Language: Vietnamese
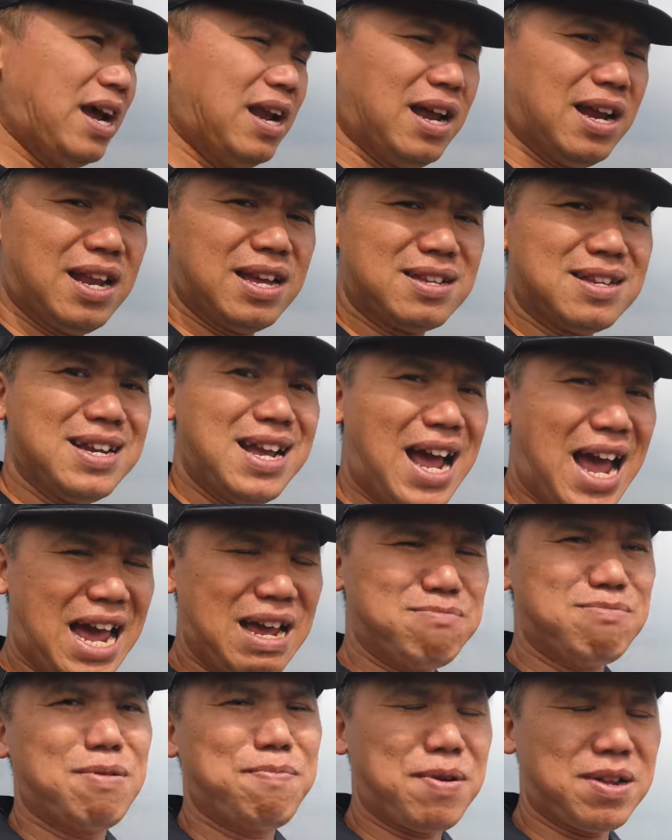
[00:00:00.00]
và đây là lần thứ
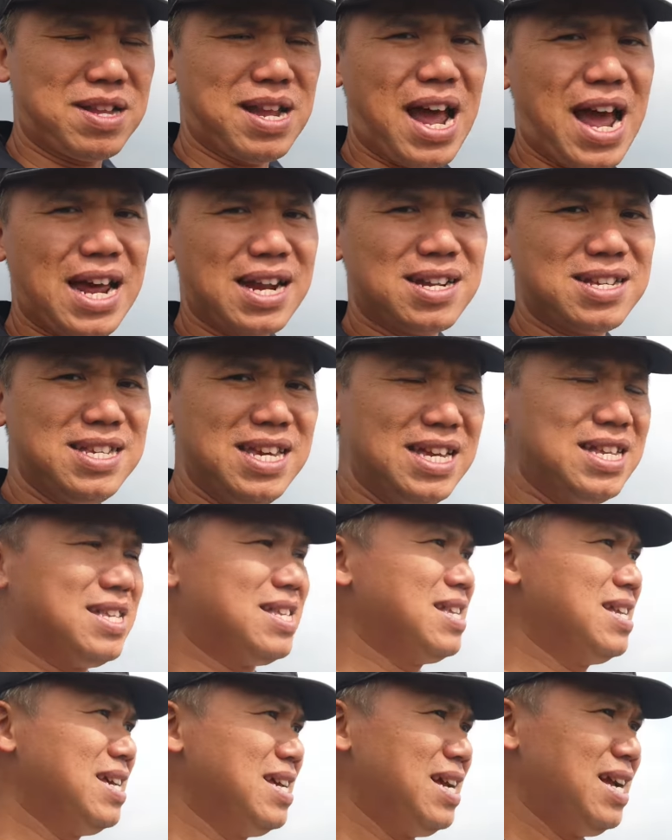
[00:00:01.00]
hai mà Pata được nhìn
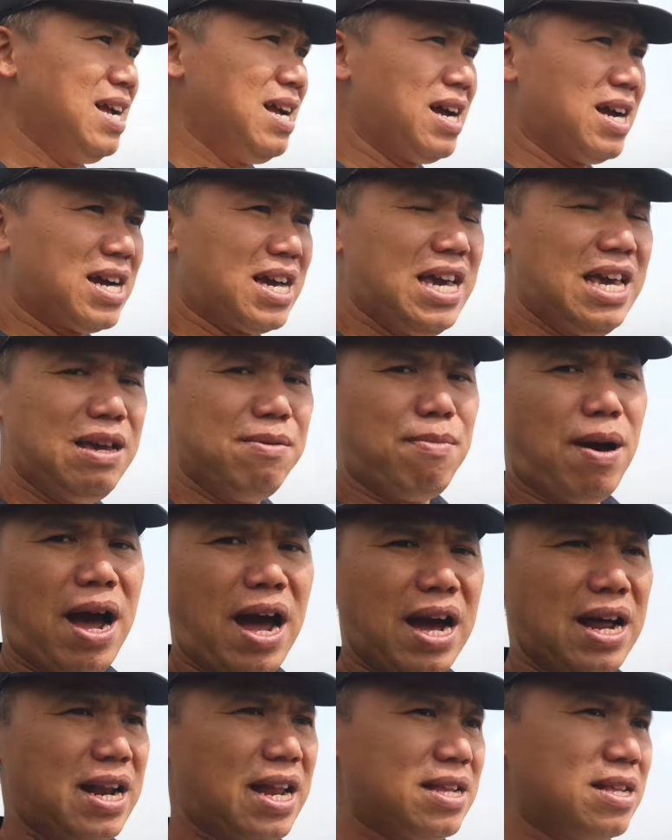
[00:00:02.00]
khi
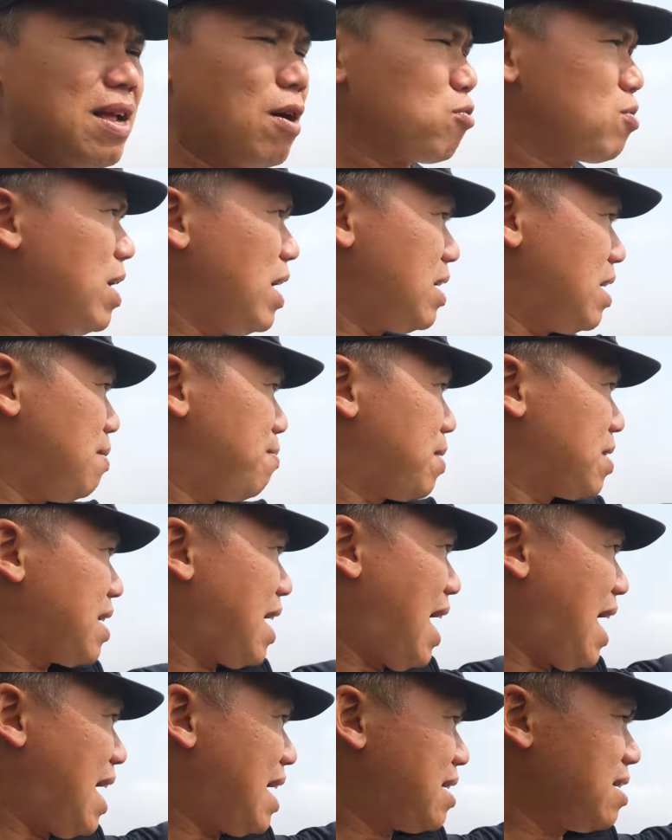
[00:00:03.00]
mà lần đầu tiên thì
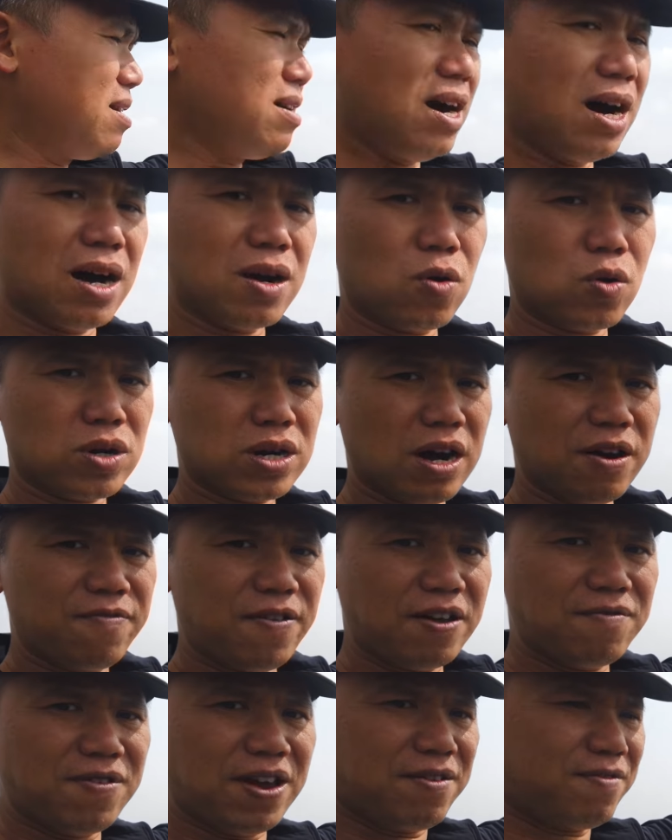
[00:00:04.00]
Pata đứng ở cột
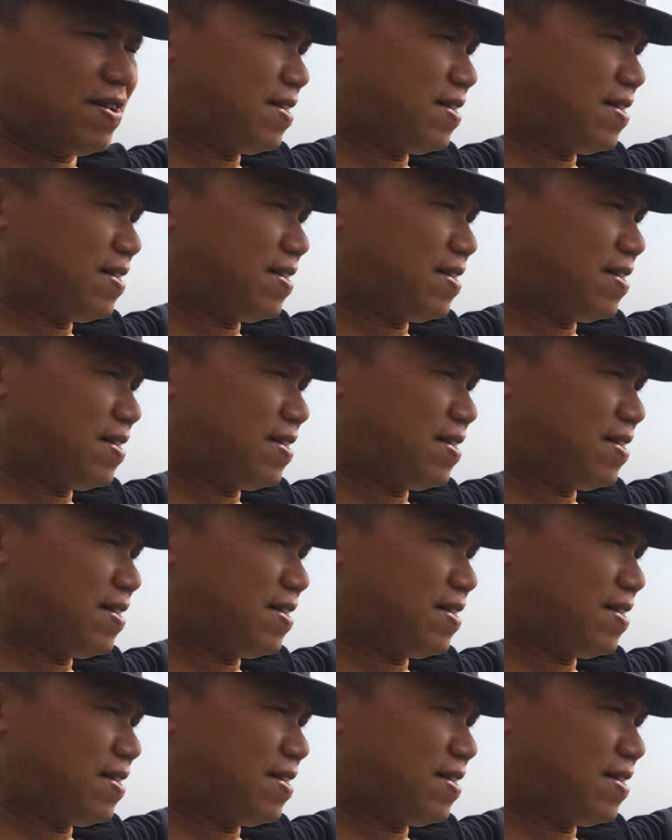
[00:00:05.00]
cờ phai